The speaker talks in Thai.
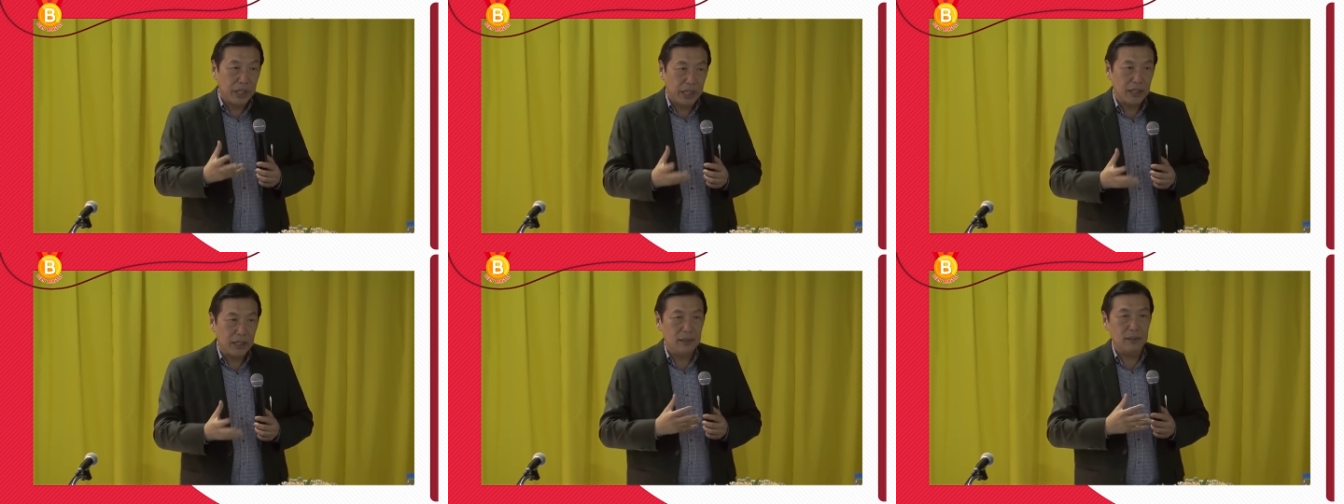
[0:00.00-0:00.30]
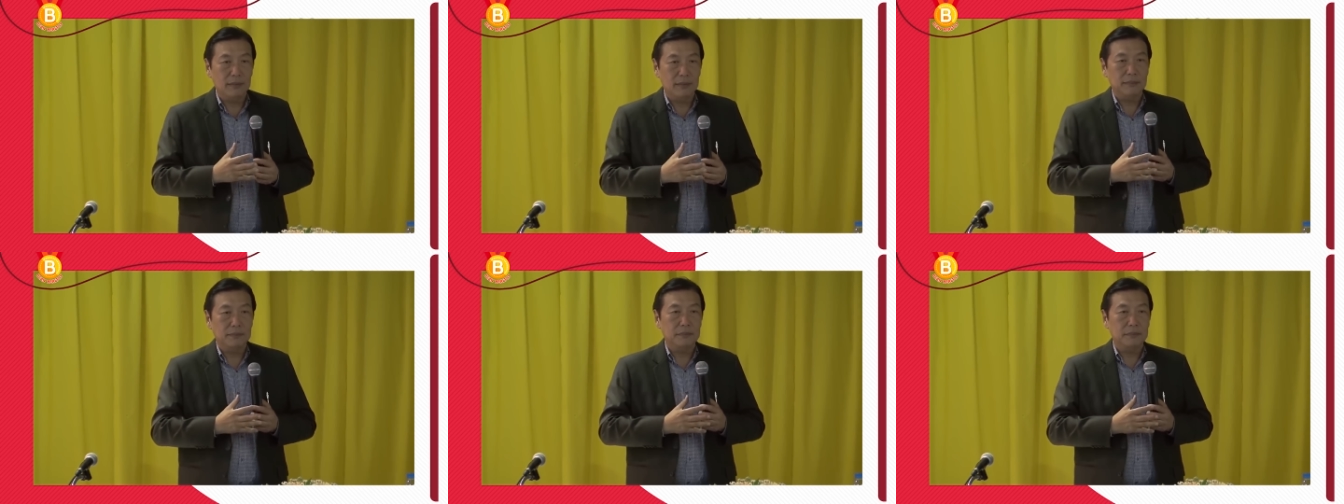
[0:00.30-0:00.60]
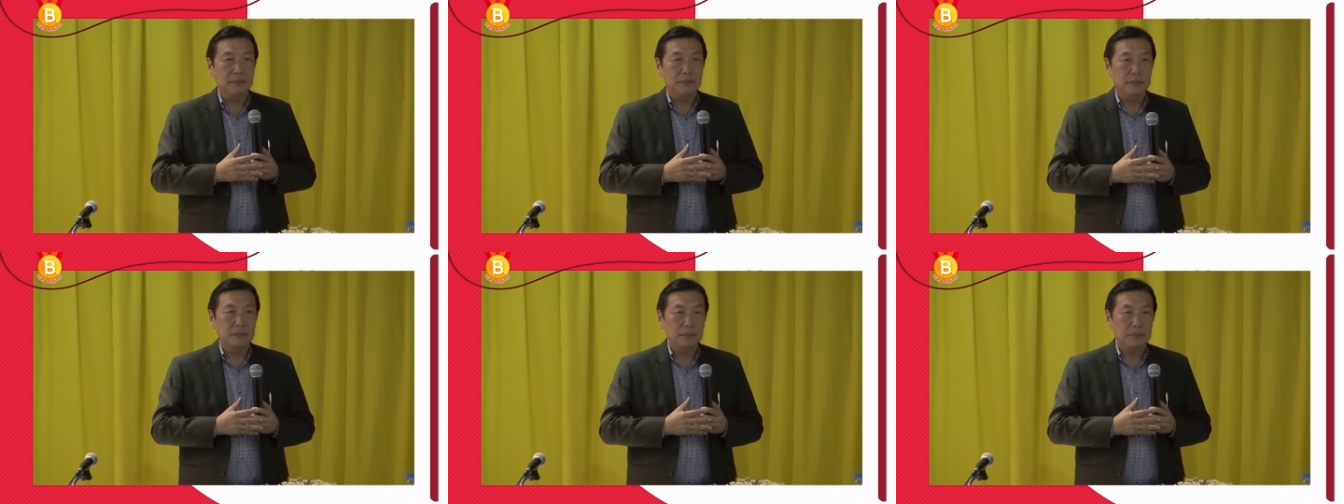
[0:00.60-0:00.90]
กิน
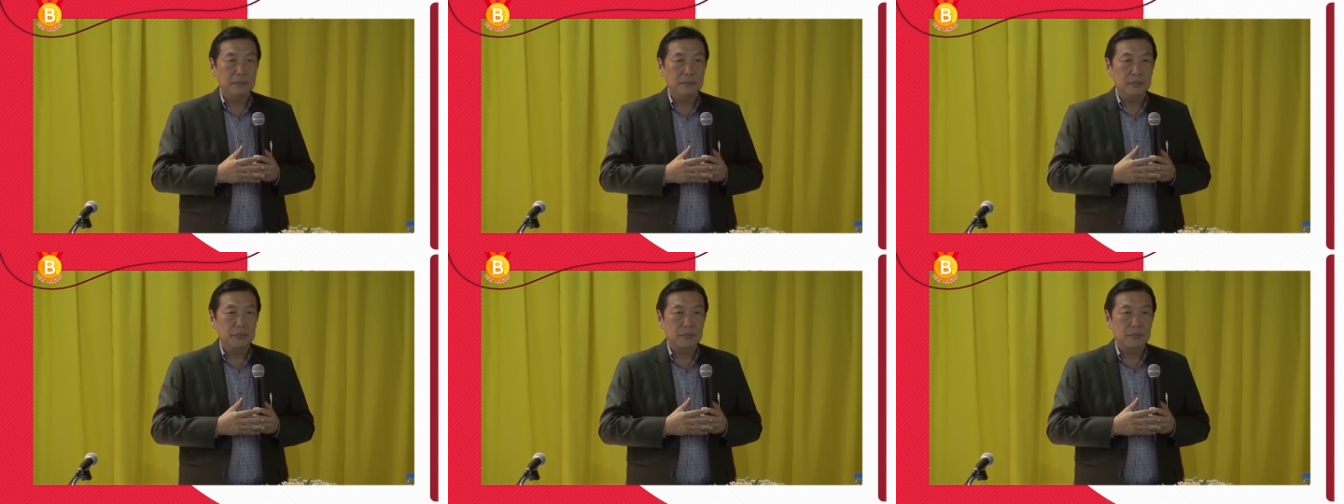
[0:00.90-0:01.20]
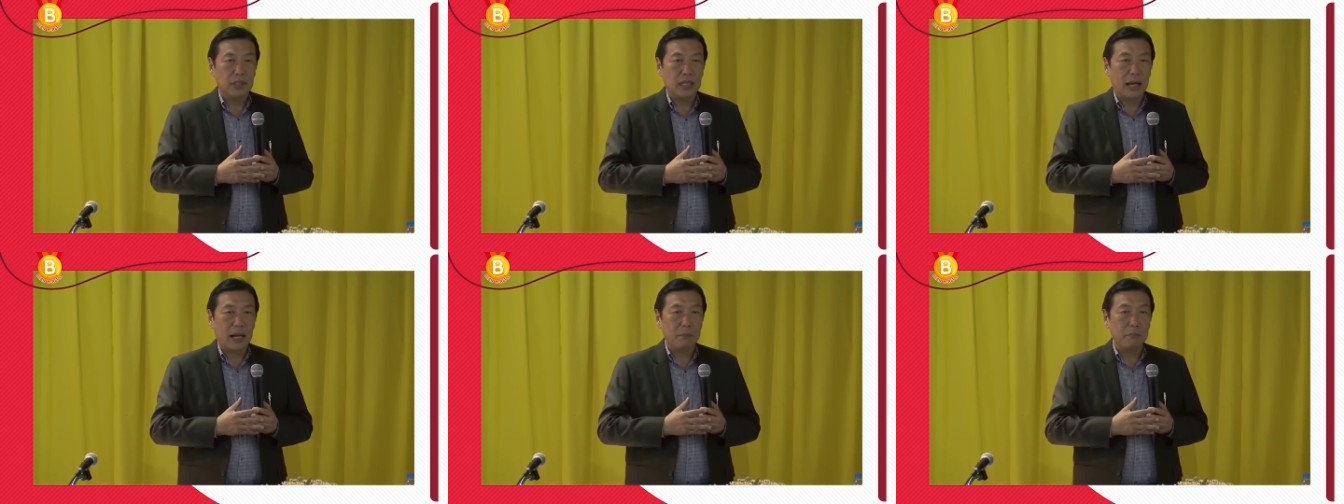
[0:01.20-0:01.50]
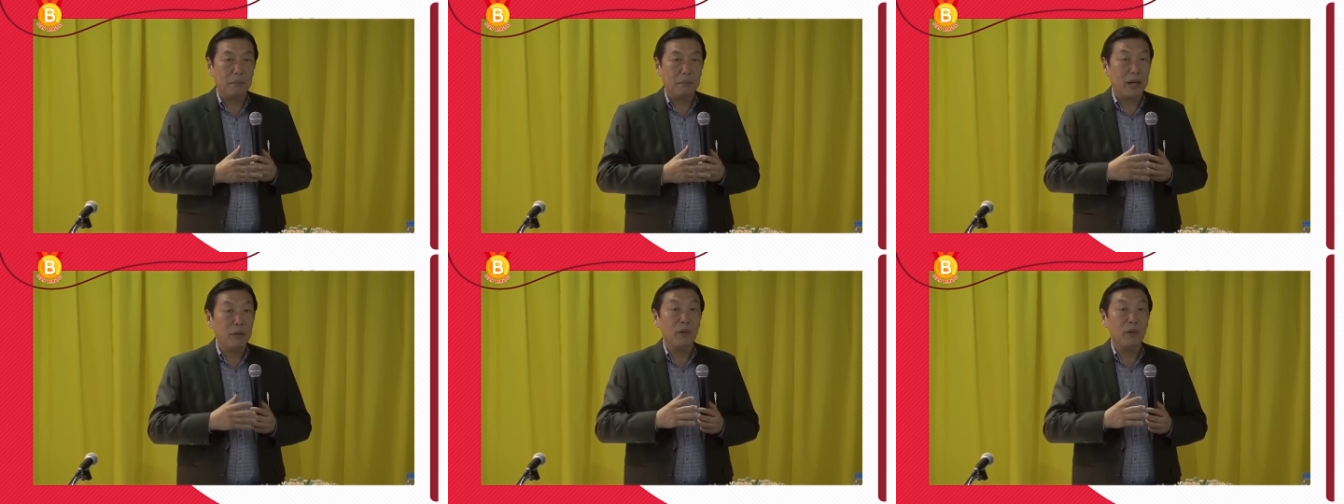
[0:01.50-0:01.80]
นะครับ
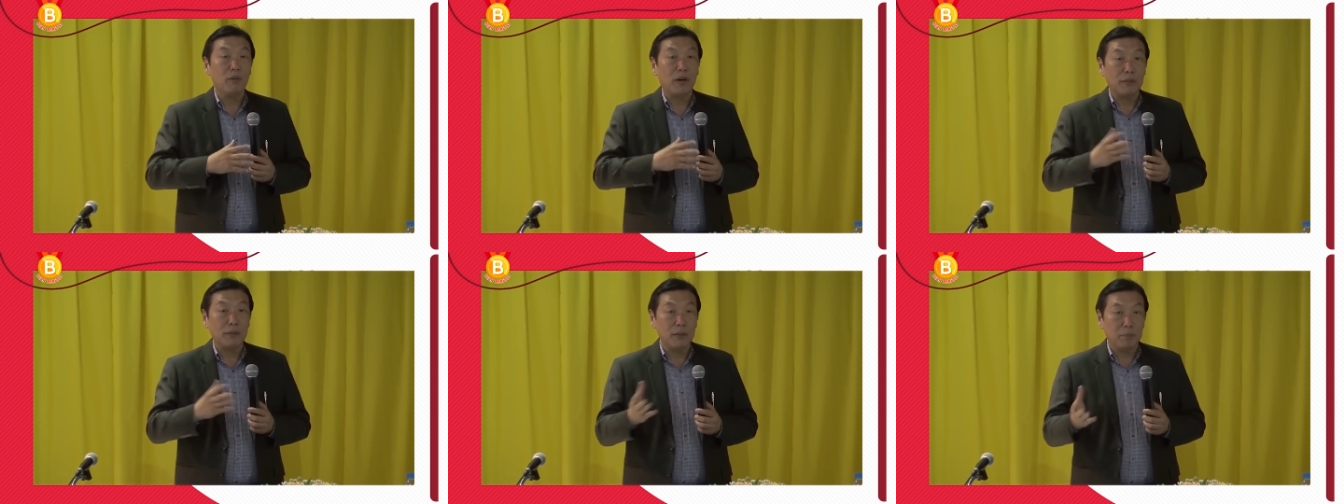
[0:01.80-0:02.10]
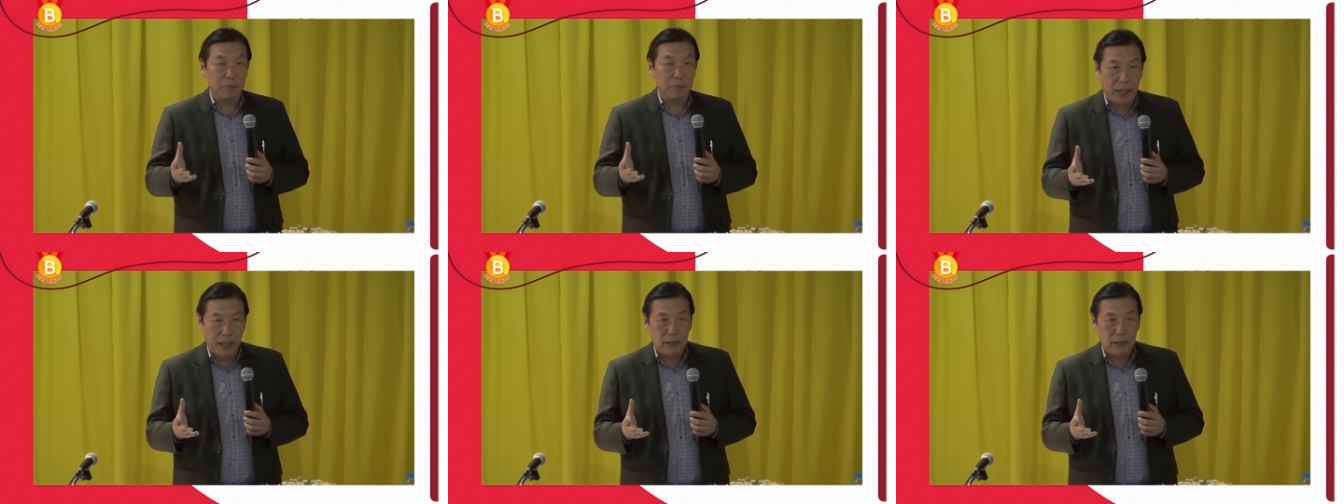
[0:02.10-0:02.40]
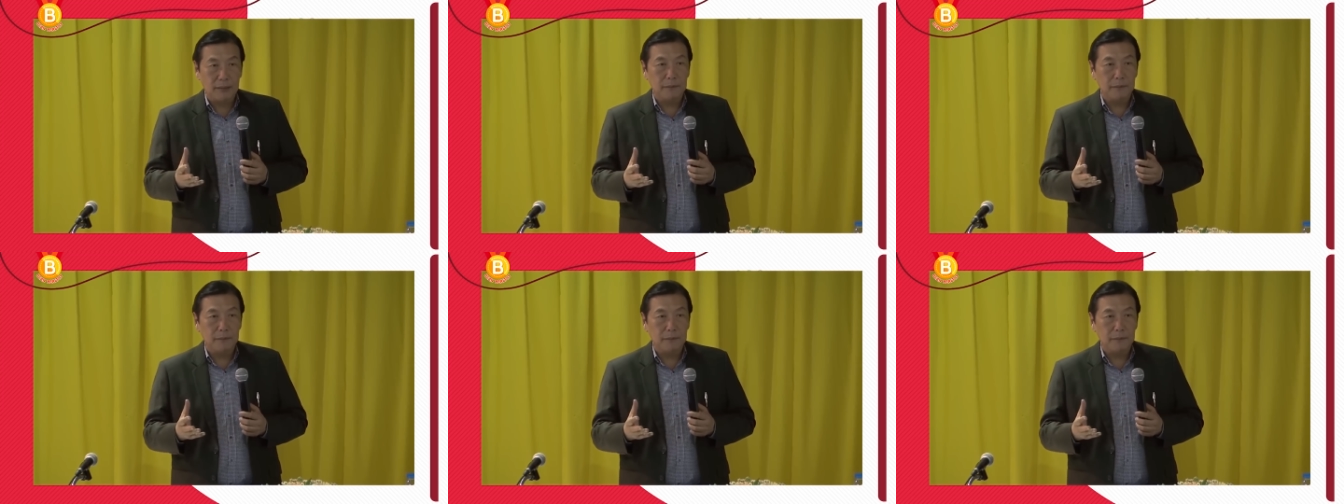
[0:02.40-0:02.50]
ไม่มีความจำเป็น